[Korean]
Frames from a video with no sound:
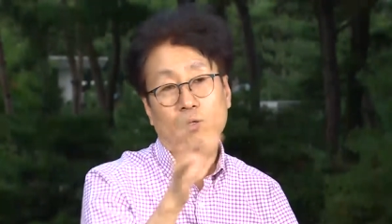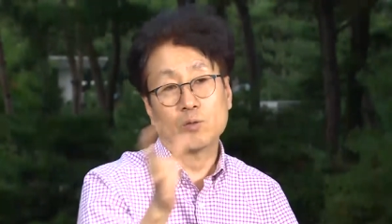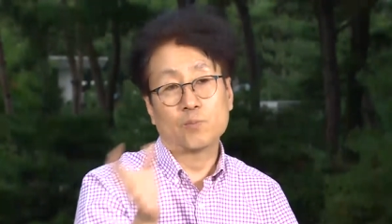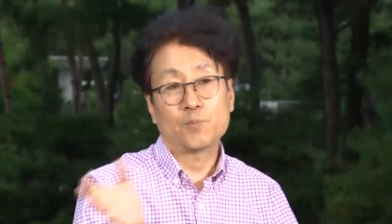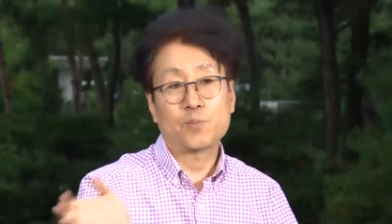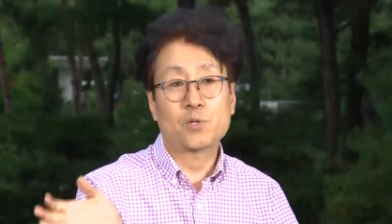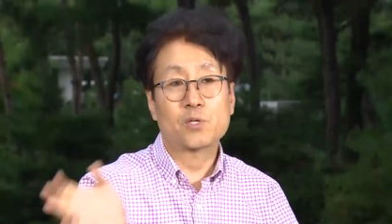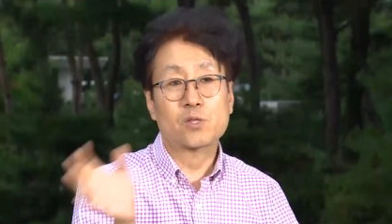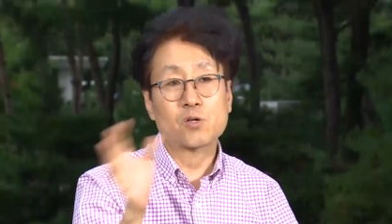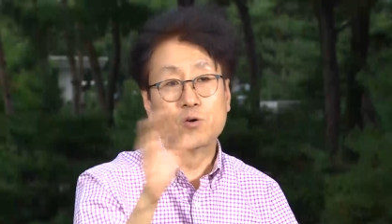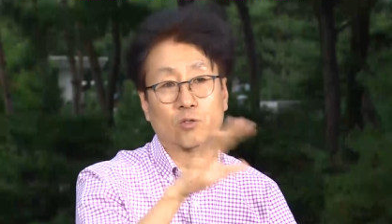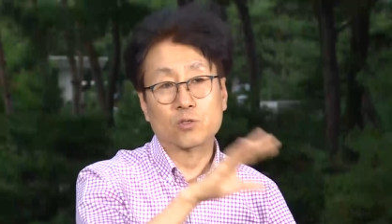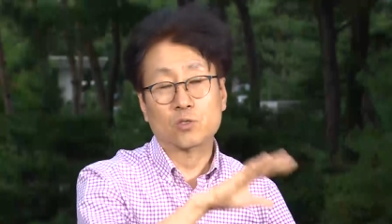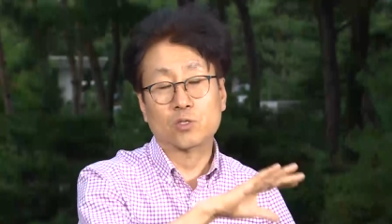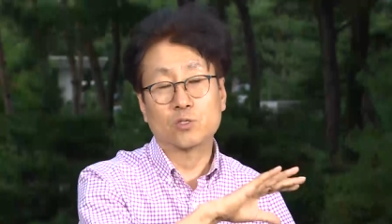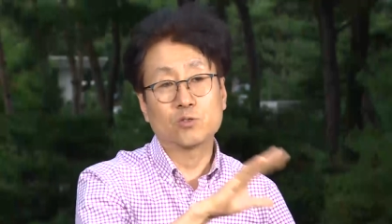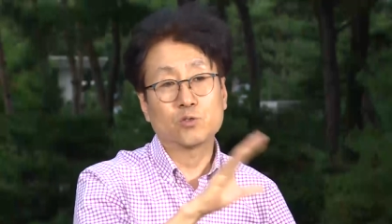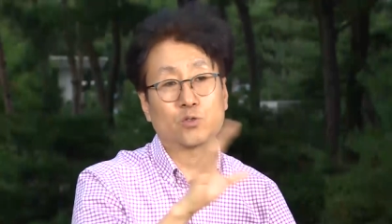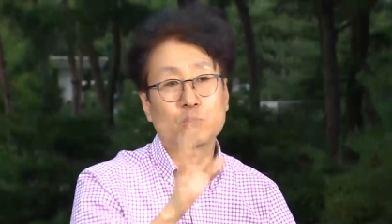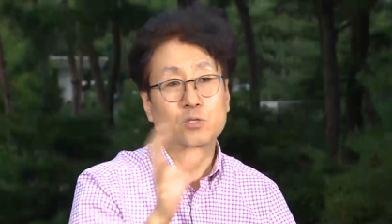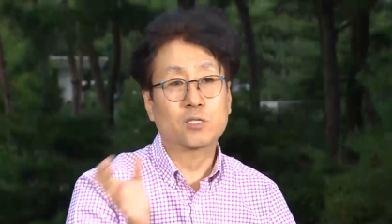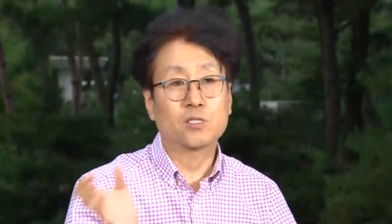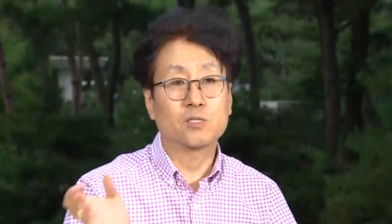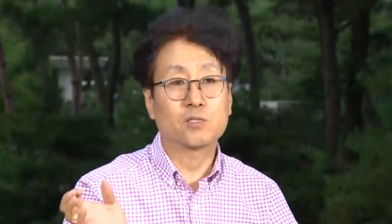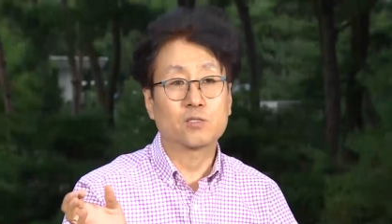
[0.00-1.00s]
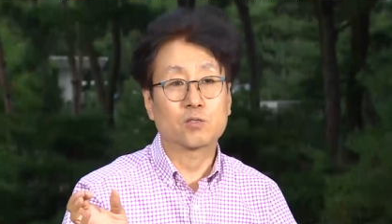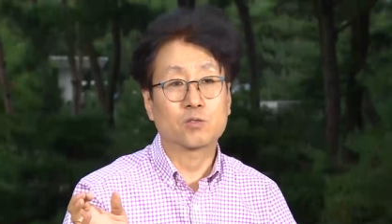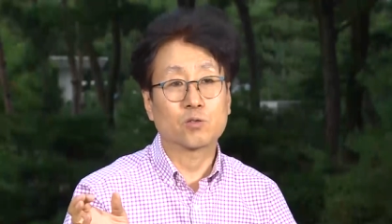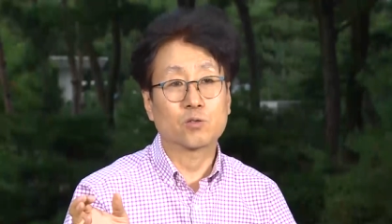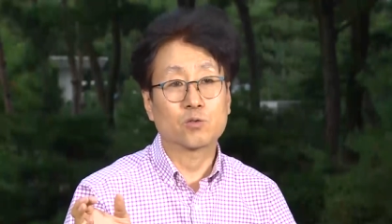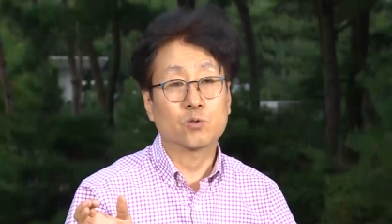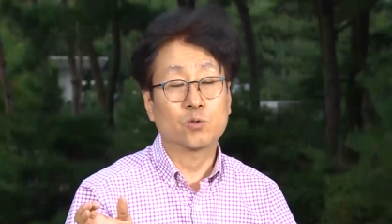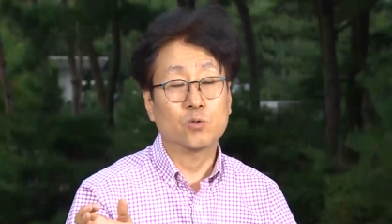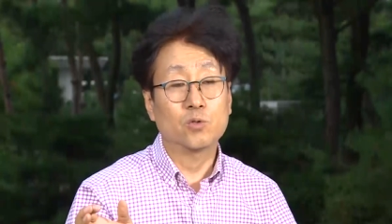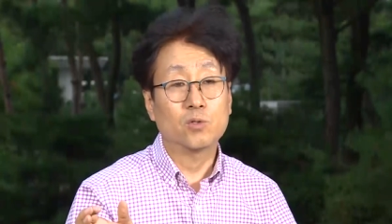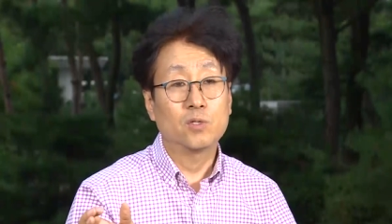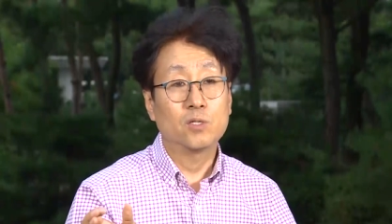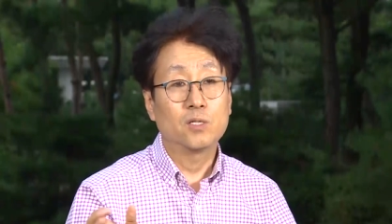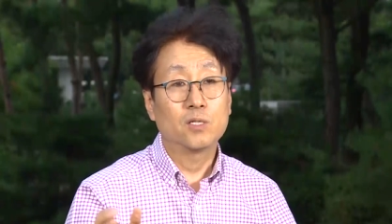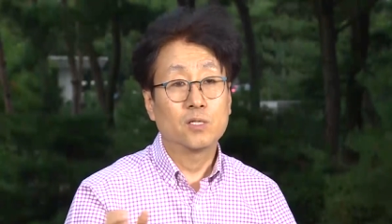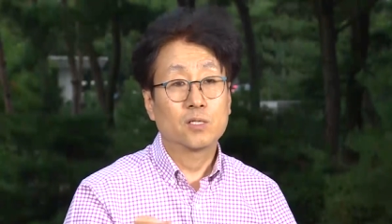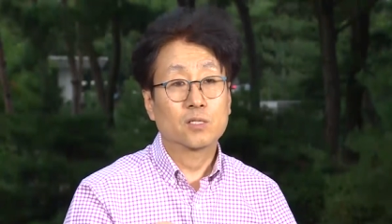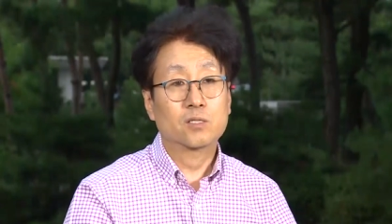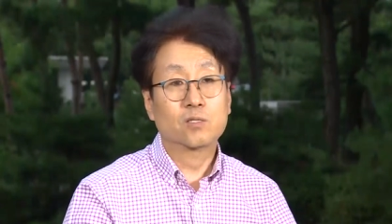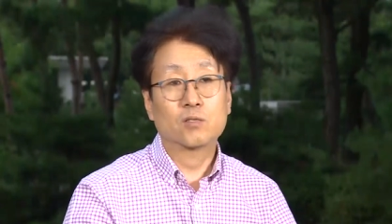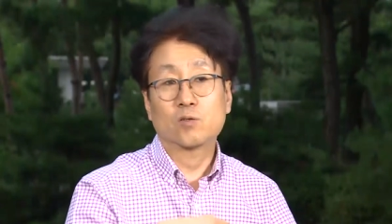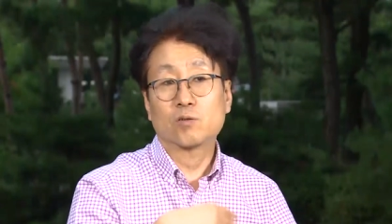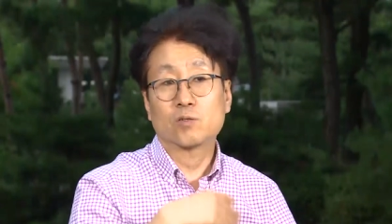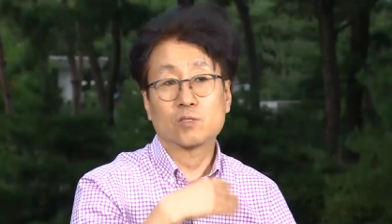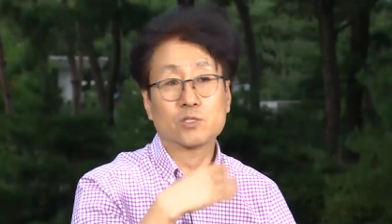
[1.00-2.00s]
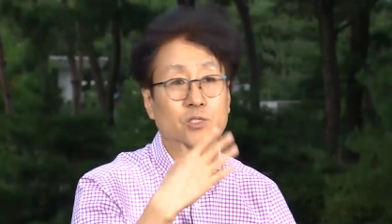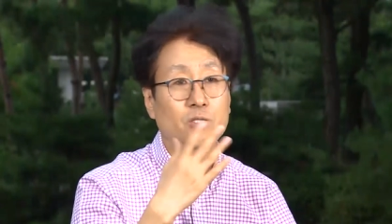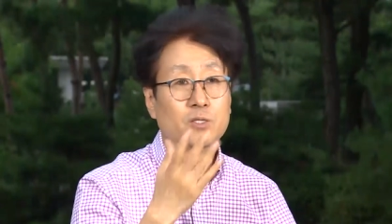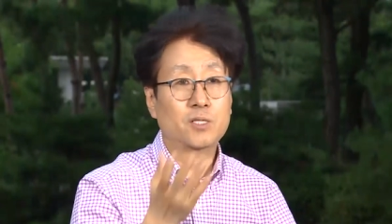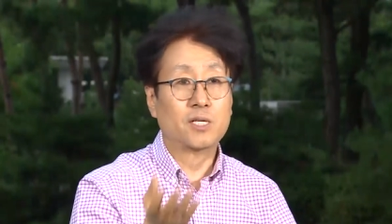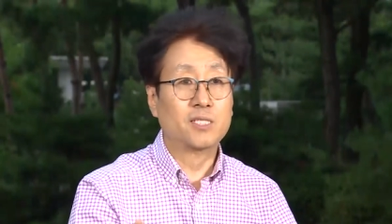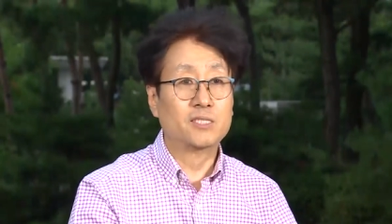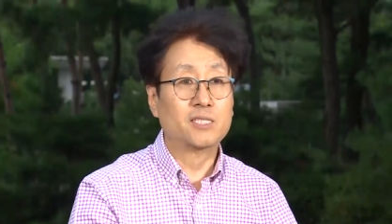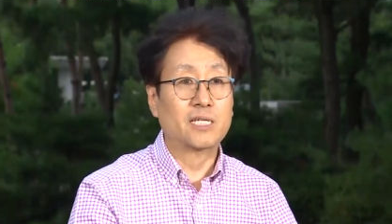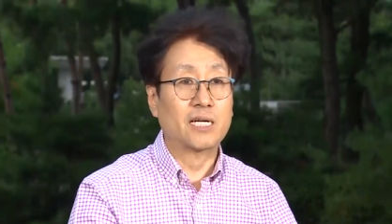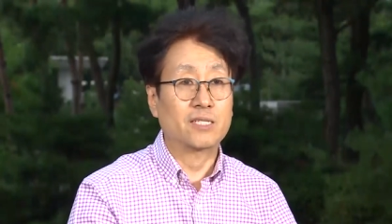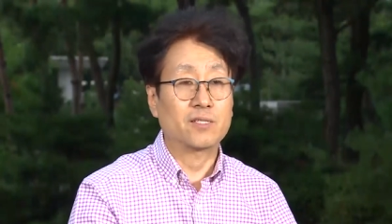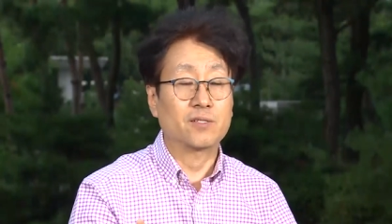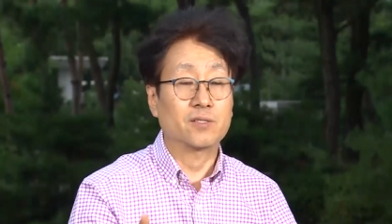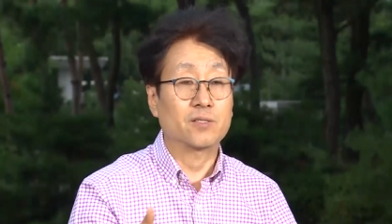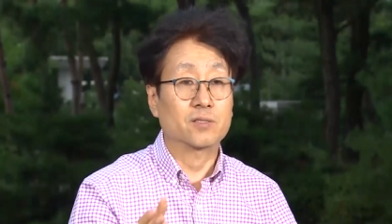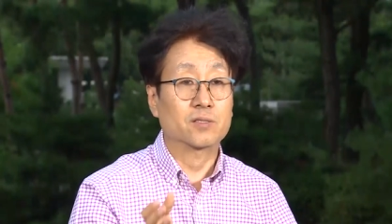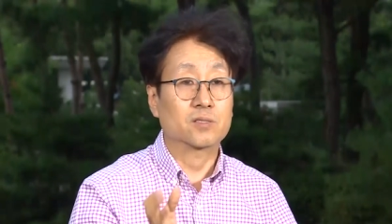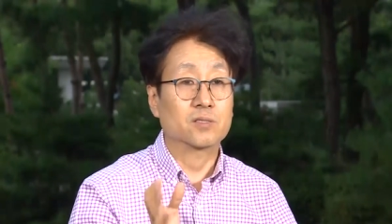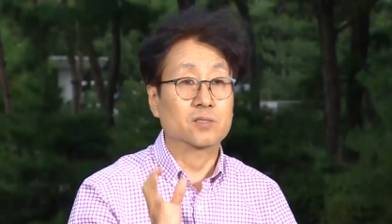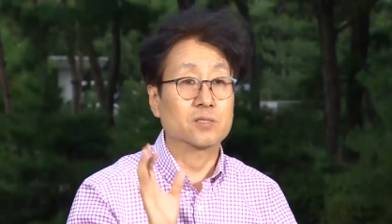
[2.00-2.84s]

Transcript: 옆에서 어떤 소리를 들어도 그런 건 처리하지 않아요.